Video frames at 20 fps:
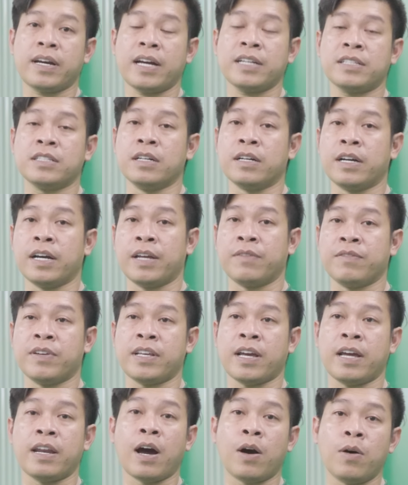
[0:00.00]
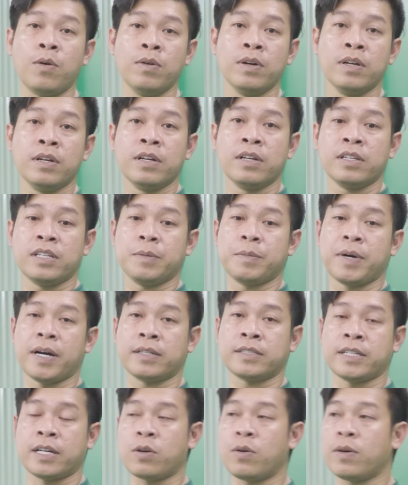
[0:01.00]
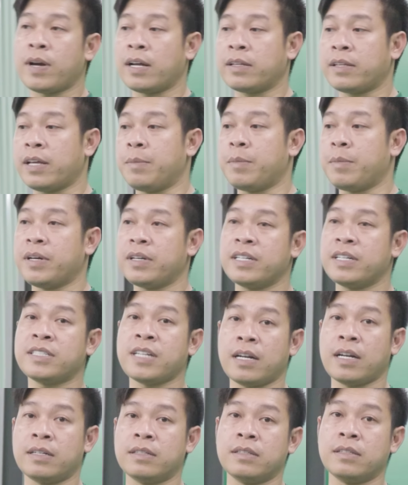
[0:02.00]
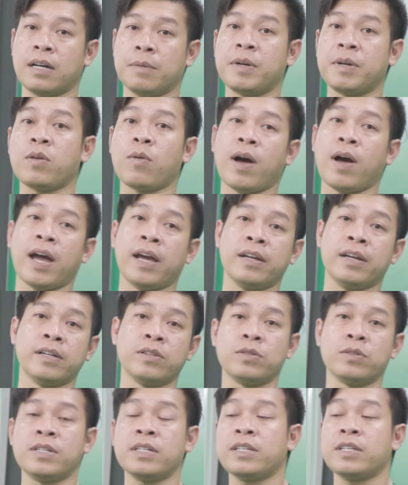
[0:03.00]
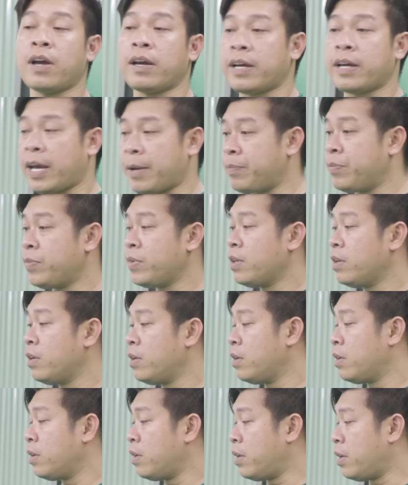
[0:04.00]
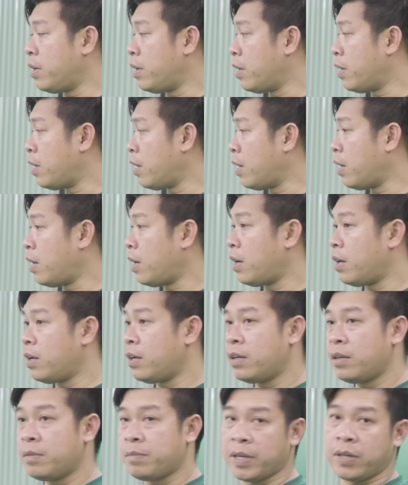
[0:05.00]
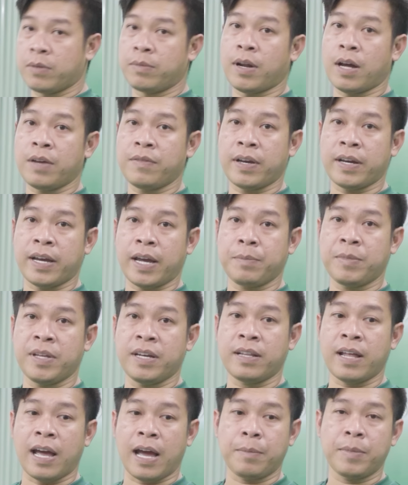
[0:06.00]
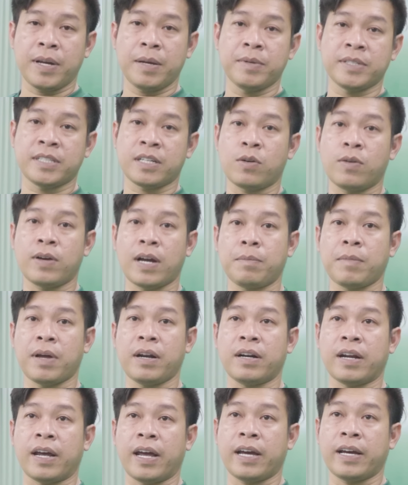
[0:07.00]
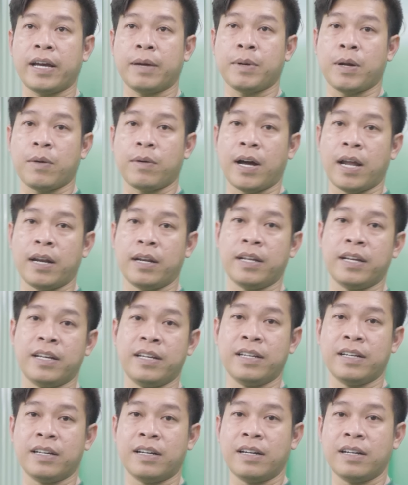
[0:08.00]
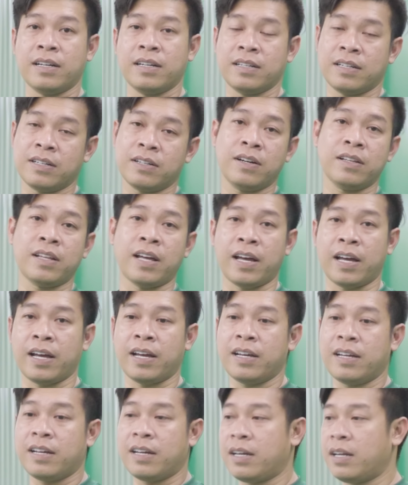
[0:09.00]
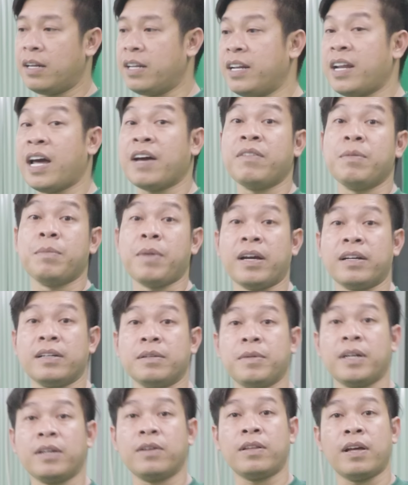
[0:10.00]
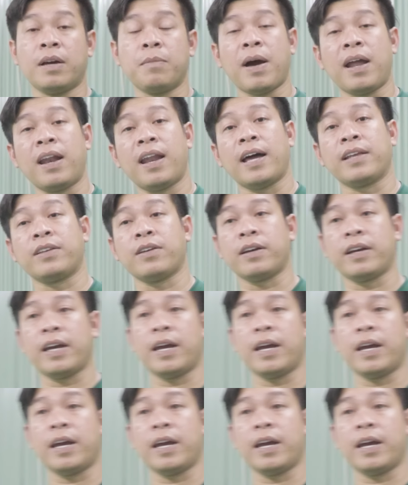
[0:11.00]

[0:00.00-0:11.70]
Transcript: các cái sự kiện về giải đấu nhưng mà sẽ cố gắng tìm ở cái sân ở bên ngoài để tổ chức cho anh em thì uh, mình cũng nói với anh em thì cái thảm đây mình sẽ cố gắng bán rẻ anh em nào cần thì uh, có thể ờ, liên hệ với mình mình có thể bán lại cho anh